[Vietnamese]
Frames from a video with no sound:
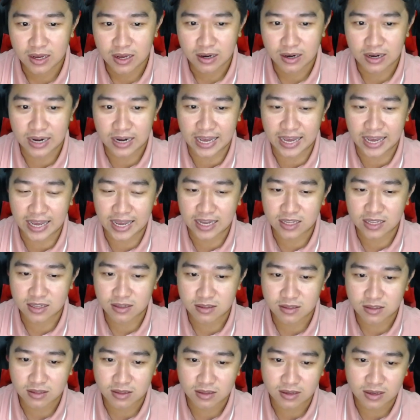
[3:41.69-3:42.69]
là
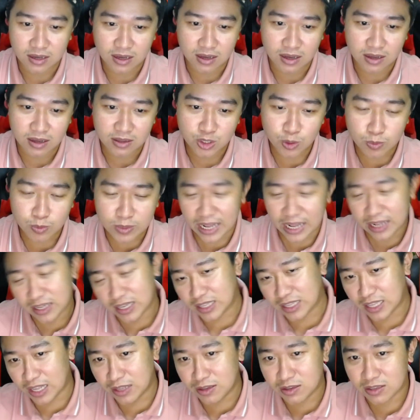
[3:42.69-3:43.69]
à, chúng ta chỉ
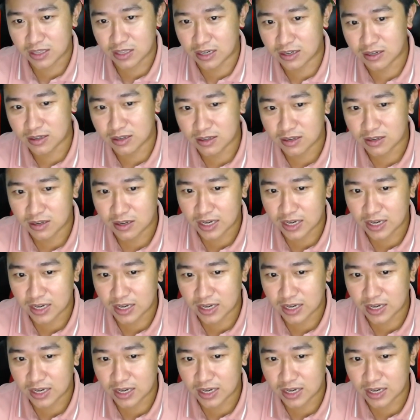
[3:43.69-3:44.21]
tính từ